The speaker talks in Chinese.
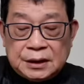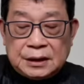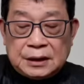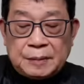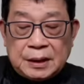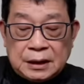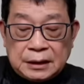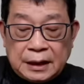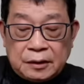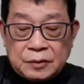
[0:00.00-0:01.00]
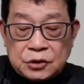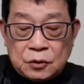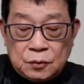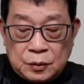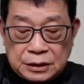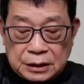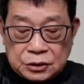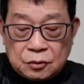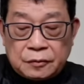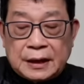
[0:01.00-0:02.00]
那么，他认为中国这个
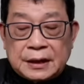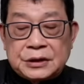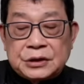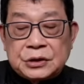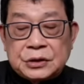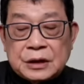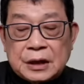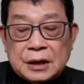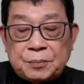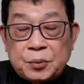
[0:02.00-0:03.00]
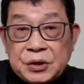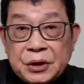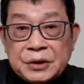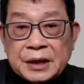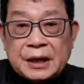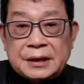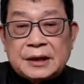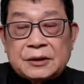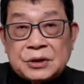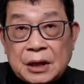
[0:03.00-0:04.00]
做法其实是呢，不愿意看
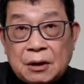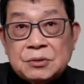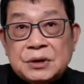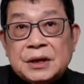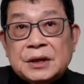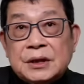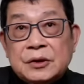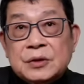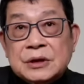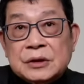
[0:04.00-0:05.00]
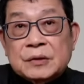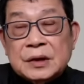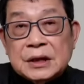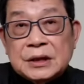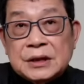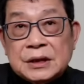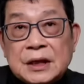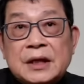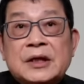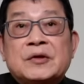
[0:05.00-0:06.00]
到朝鲜跟俄罗斯走得更近。
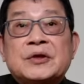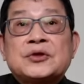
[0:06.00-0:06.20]
当然，也有人